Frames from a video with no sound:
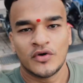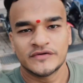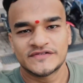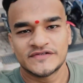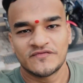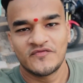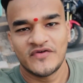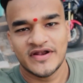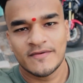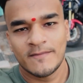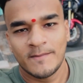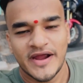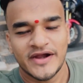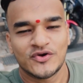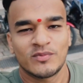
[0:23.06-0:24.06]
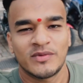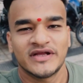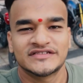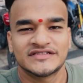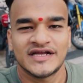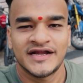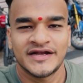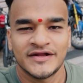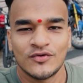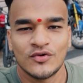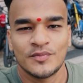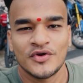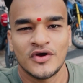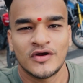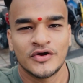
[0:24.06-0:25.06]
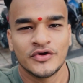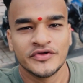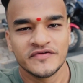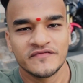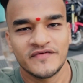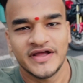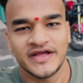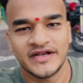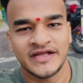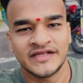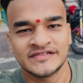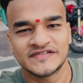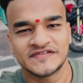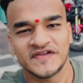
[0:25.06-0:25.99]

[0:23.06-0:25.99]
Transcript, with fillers: व्हाट्सअप वेलकम बैक टू माई चैनल होप यू ऑल आर डूइंग वेल एंड